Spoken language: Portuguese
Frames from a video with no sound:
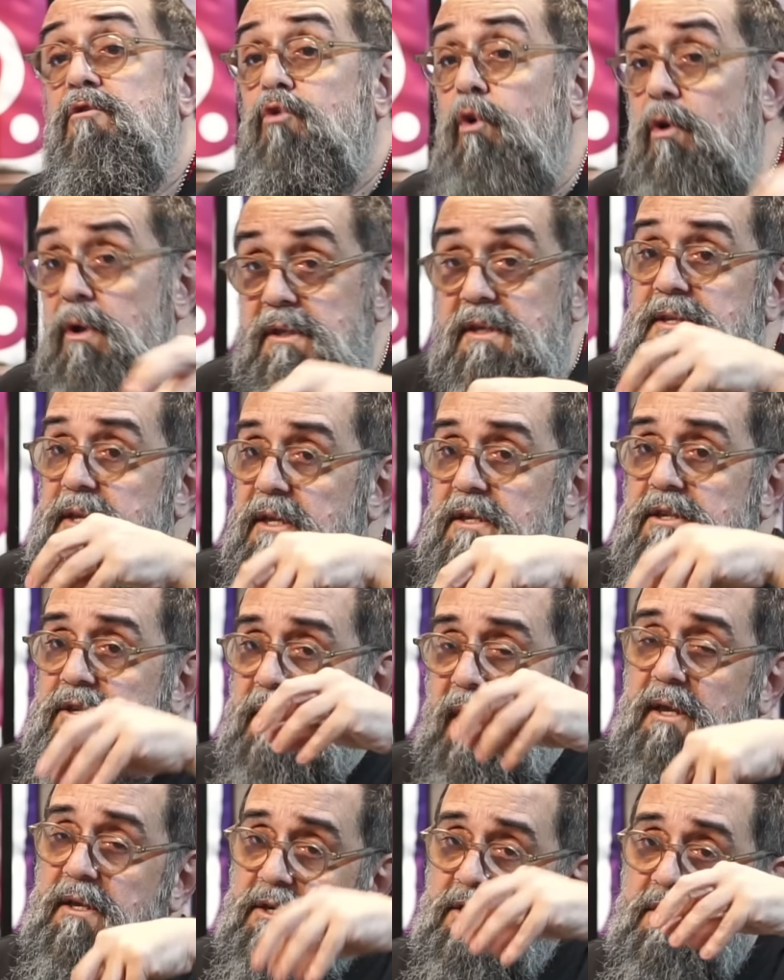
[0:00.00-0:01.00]
Todas
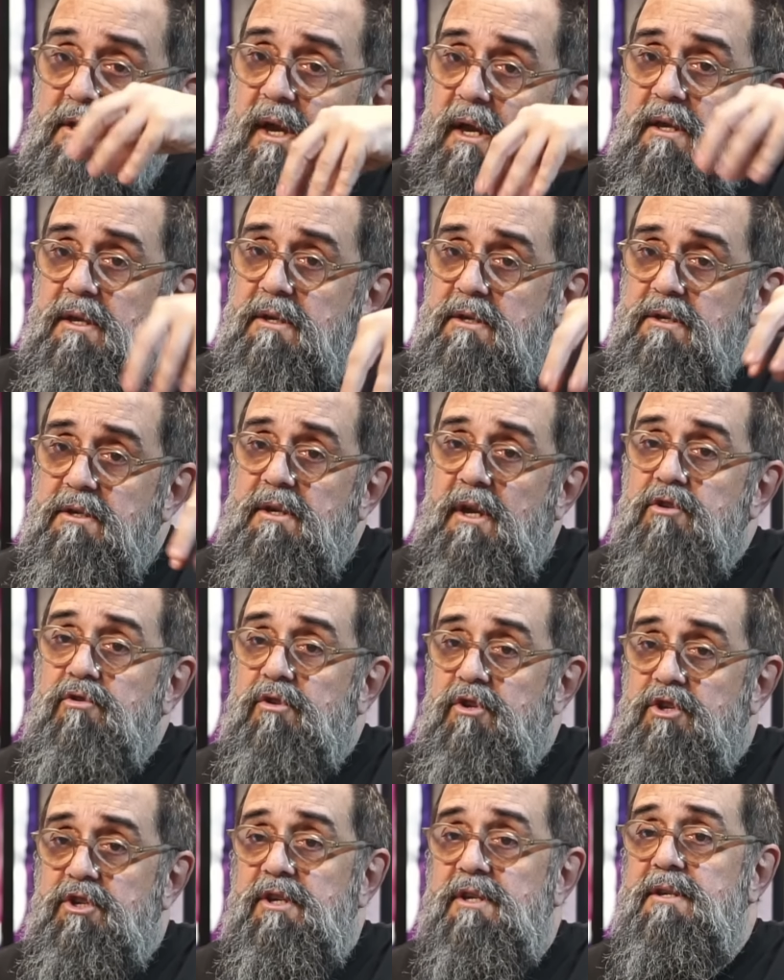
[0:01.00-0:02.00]
as, as, as, as
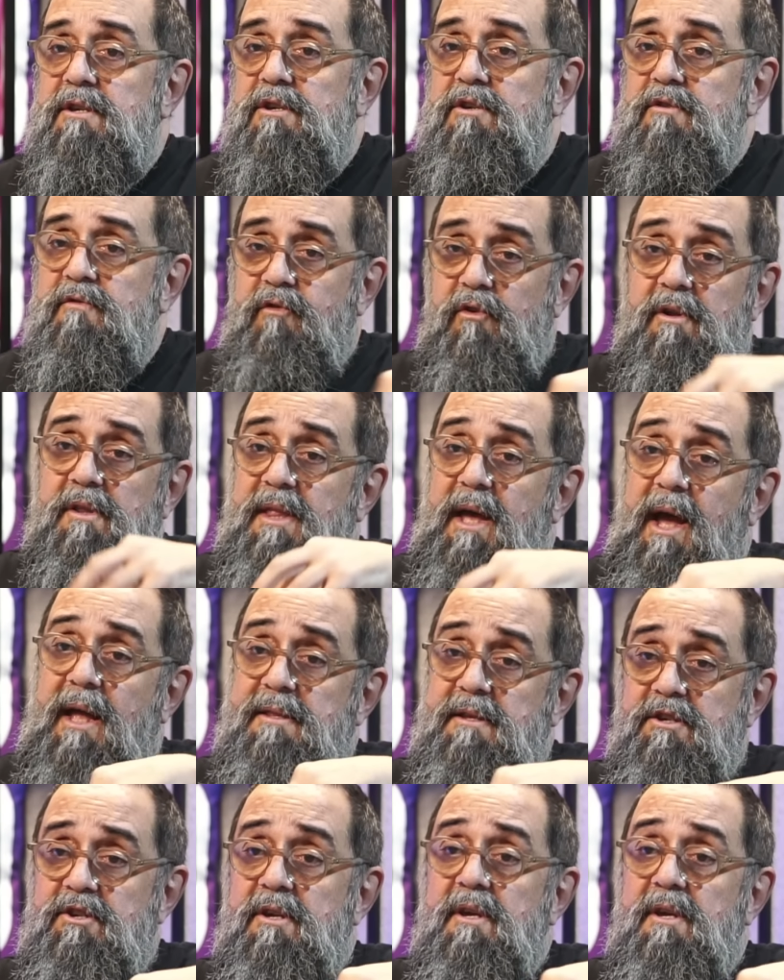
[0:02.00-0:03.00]
notícias que foram
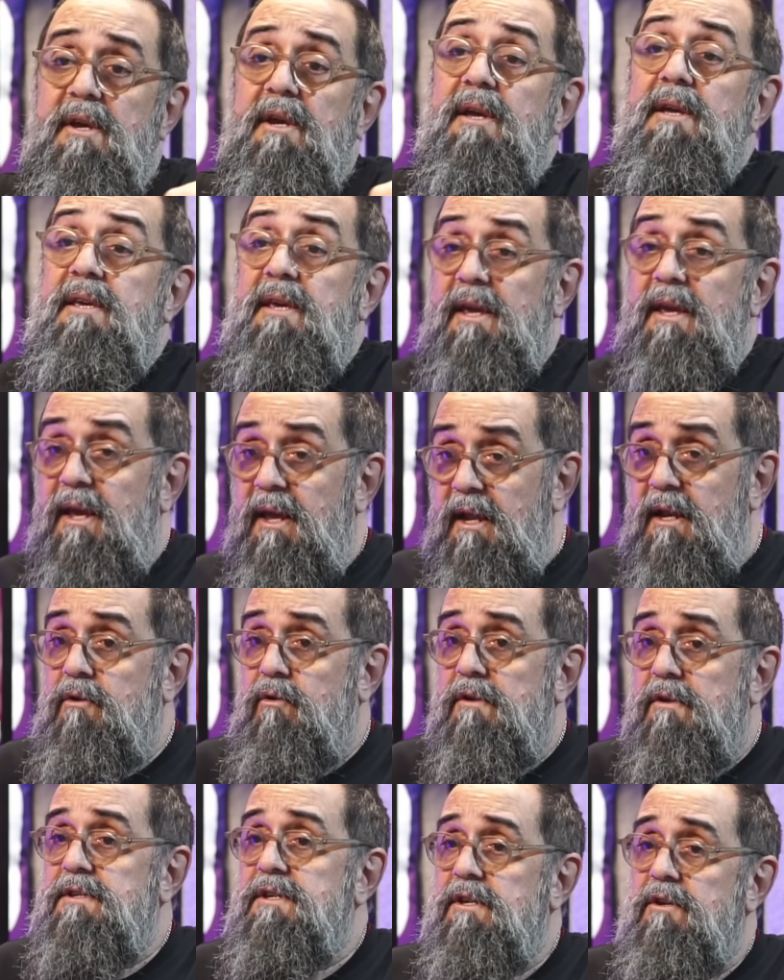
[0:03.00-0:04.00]
dadas que ele
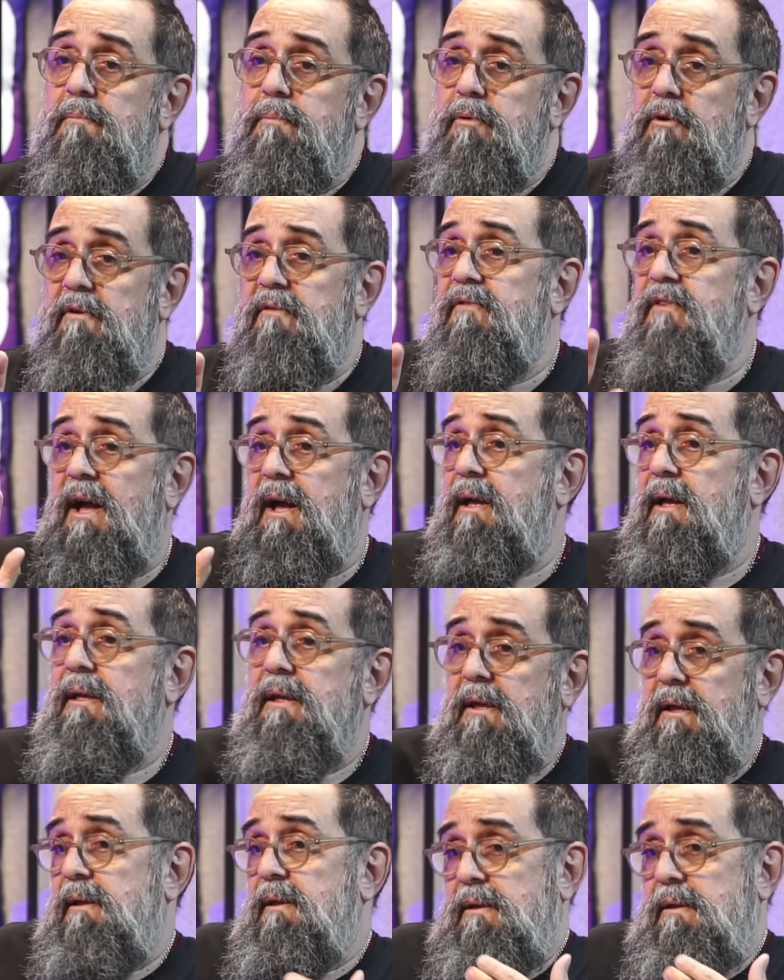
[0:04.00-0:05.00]
conseguiu provar,
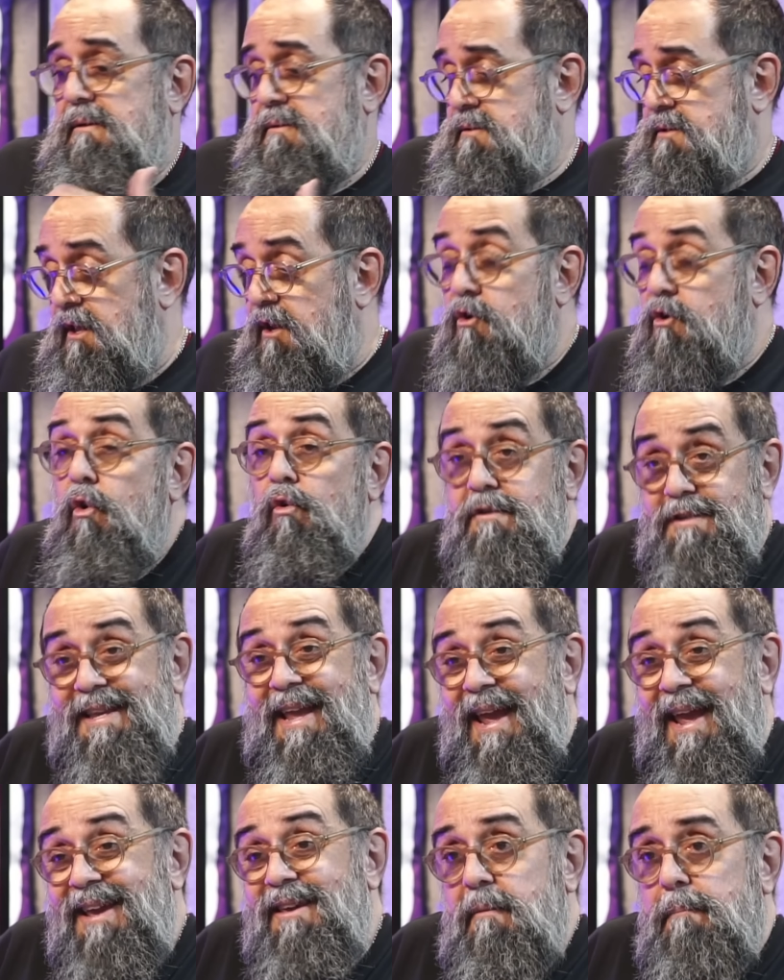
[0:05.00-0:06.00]
que ele
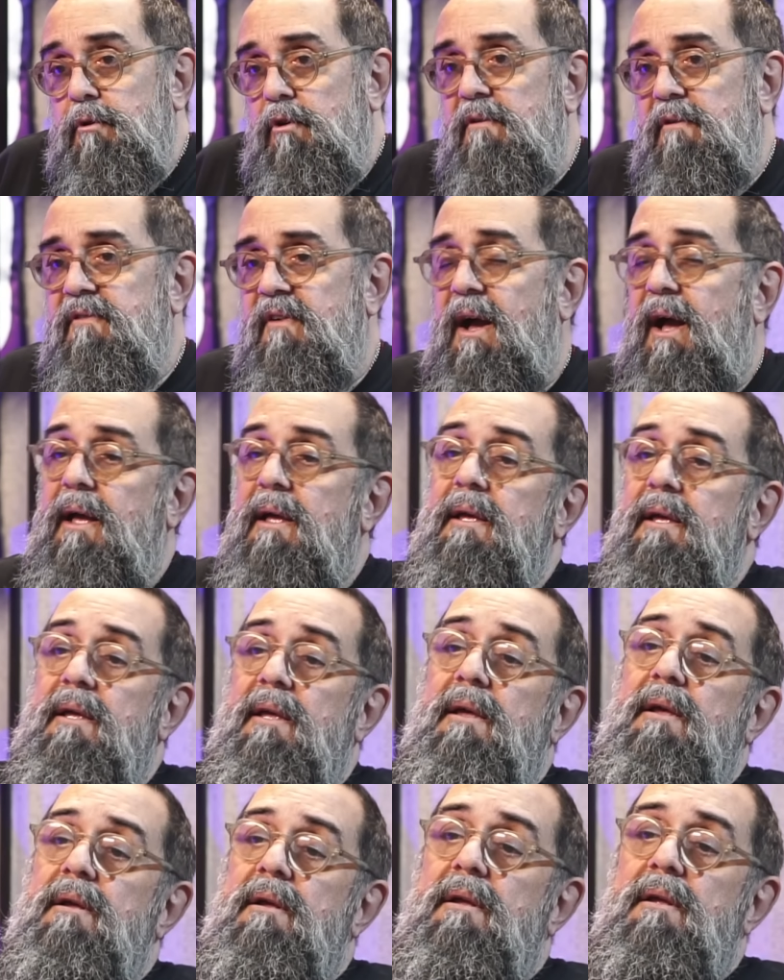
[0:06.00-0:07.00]
consegue provar
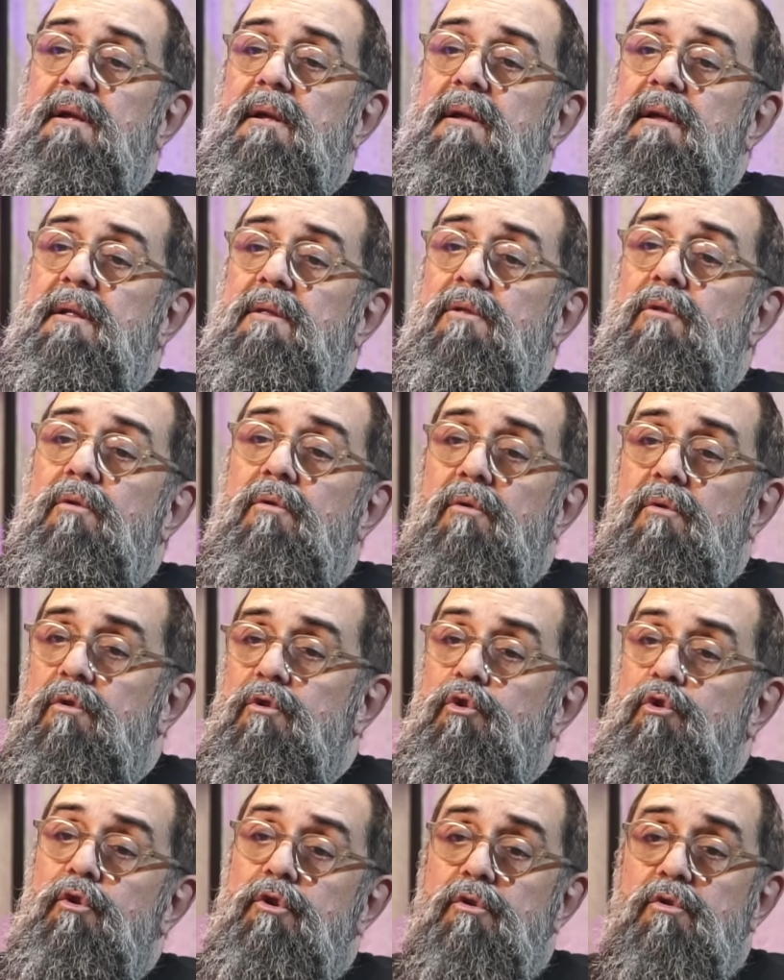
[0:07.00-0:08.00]
no,
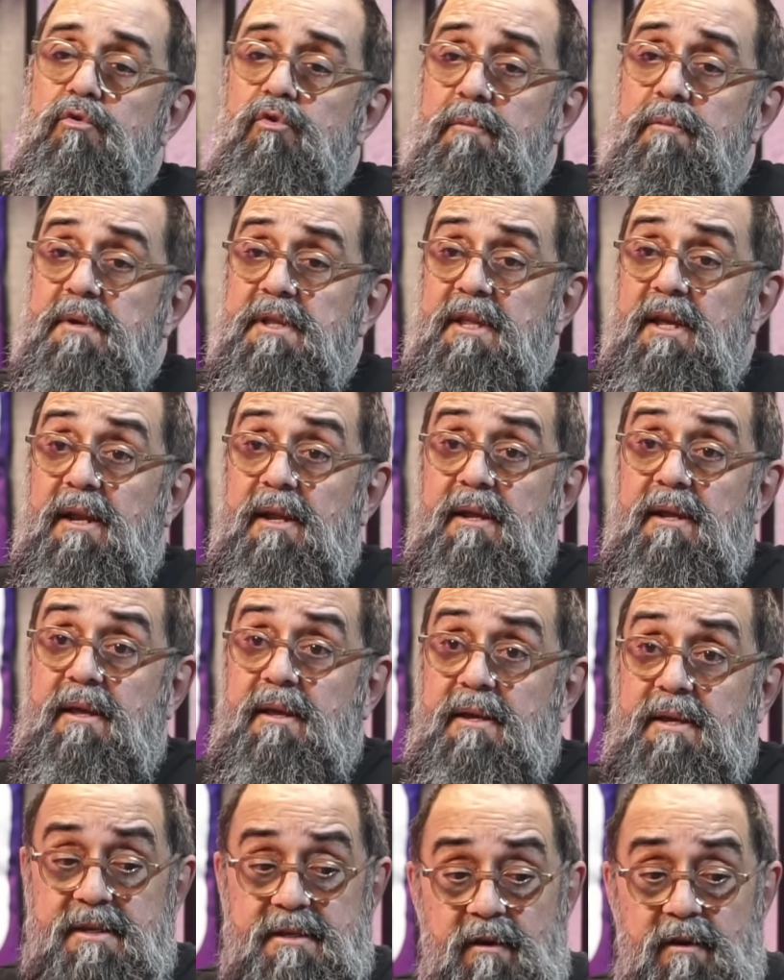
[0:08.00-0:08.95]
no YouTube dele, que